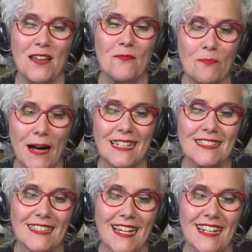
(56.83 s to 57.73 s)
va a
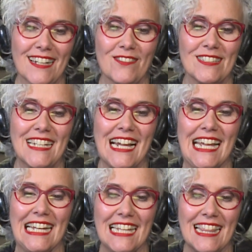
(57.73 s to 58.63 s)
estar nuestra
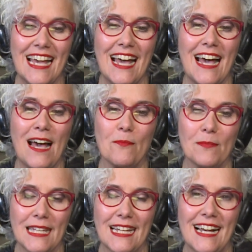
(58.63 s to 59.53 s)
querida
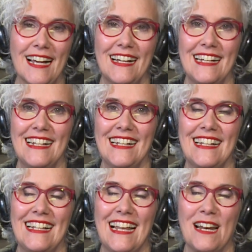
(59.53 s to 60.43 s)
amiga,
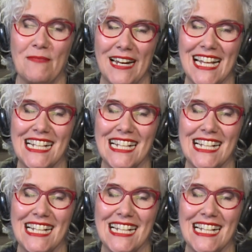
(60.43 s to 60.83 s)
la hermana